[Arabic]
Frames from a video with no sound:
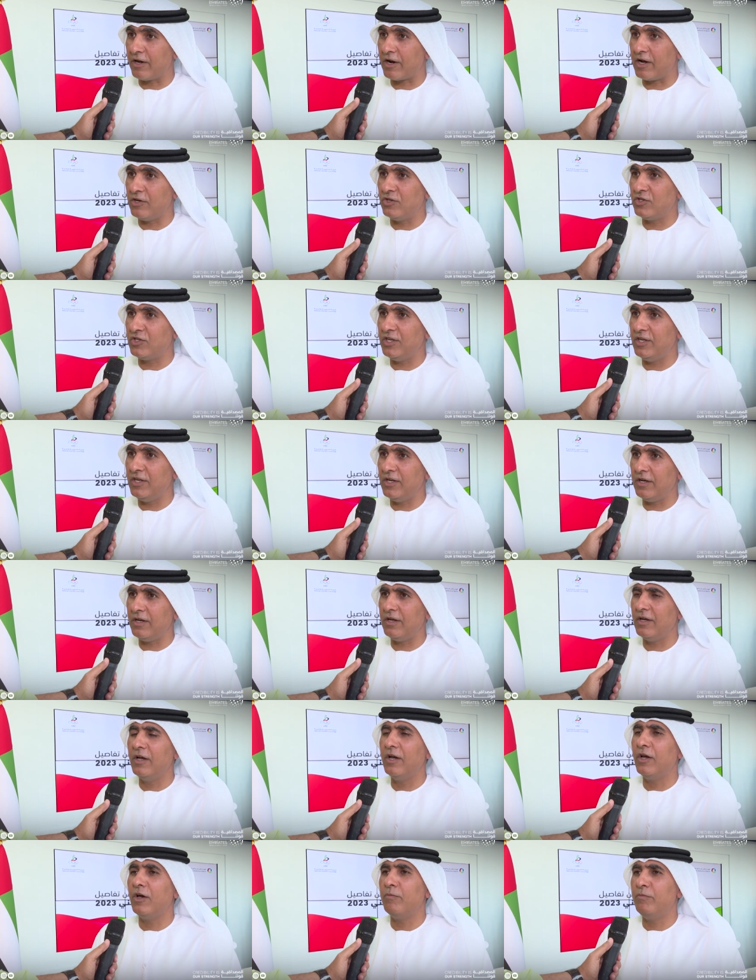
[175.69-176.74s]
رئيسيه
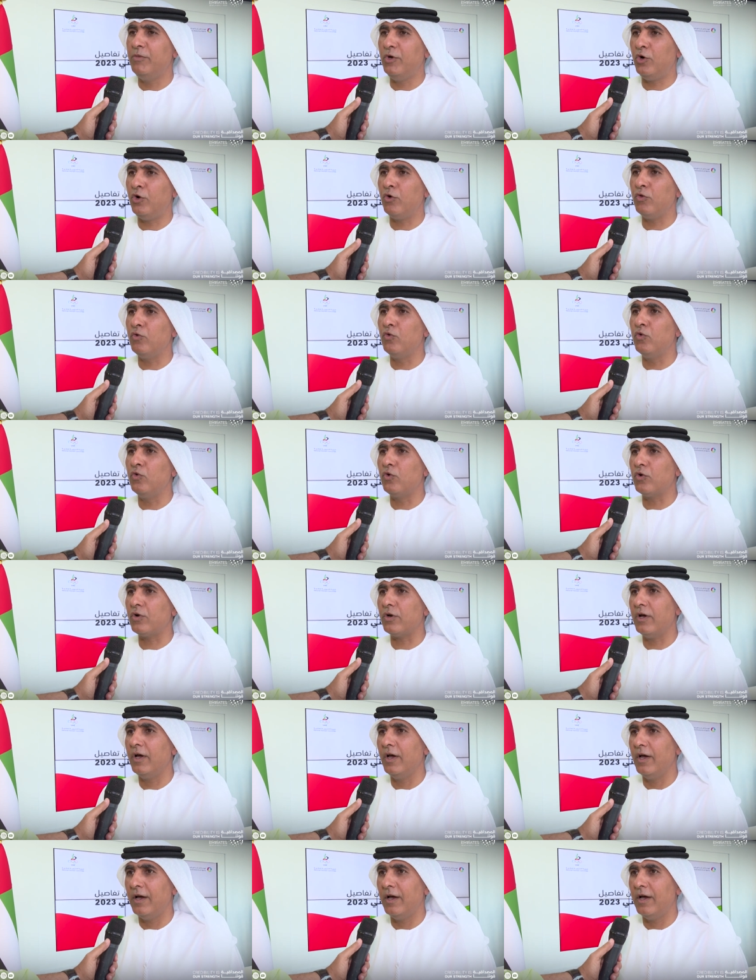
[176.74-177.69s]
بحضور